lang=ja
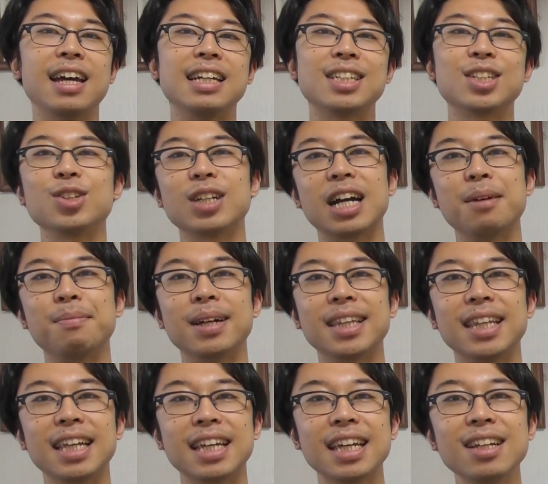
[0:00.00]
一緒に頑
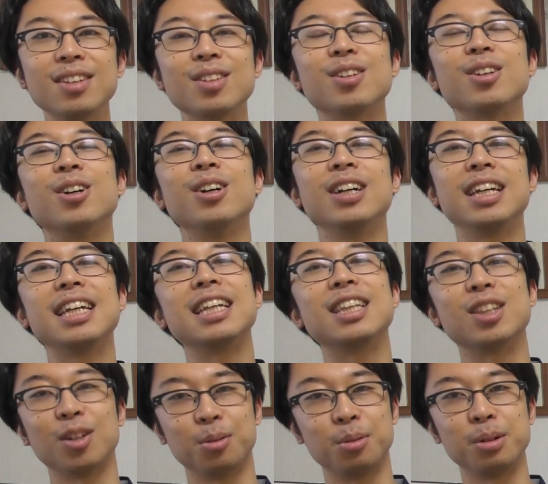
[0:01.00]
張っていけるといい
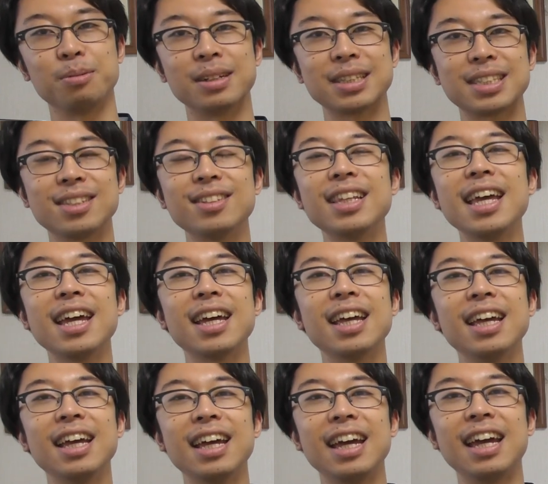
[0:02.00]
と思いますの
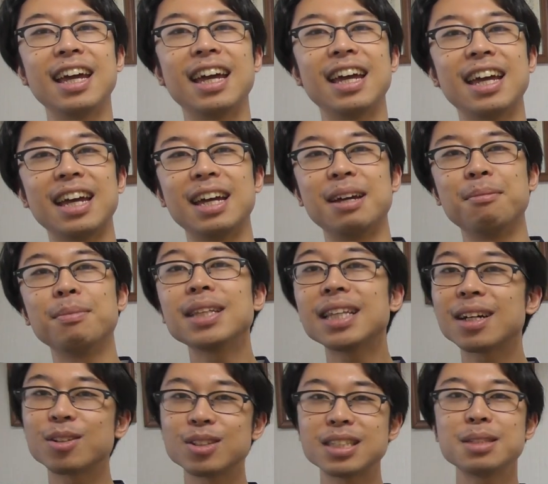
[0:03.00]
で、ま
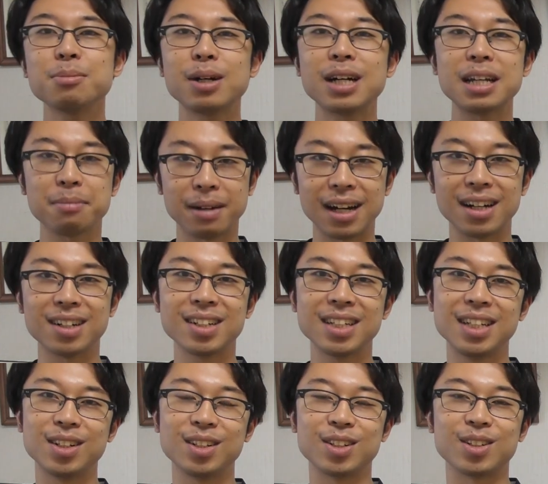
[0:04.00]
たご質問あれば
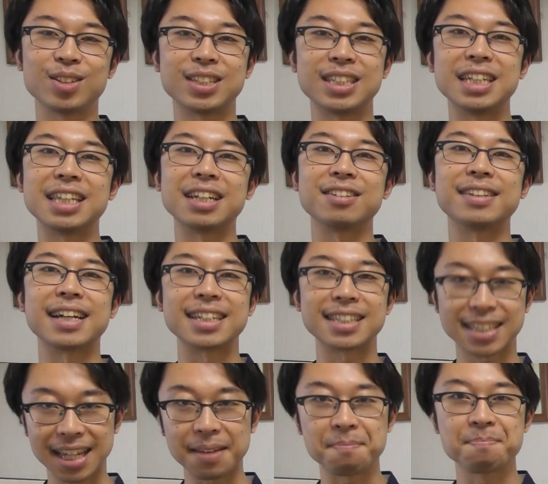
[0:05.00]
いろいろ教えてくだ
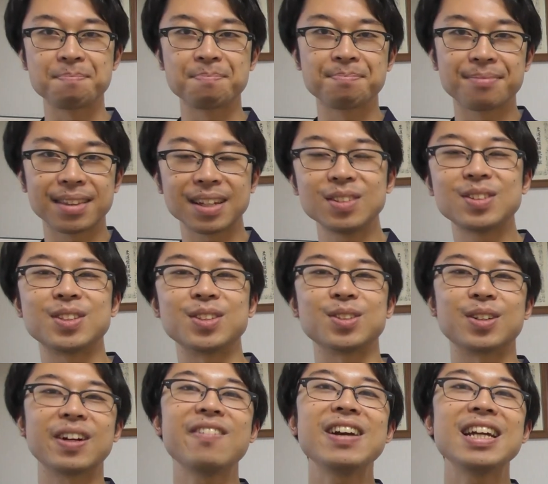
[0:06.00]
さい。本日の動画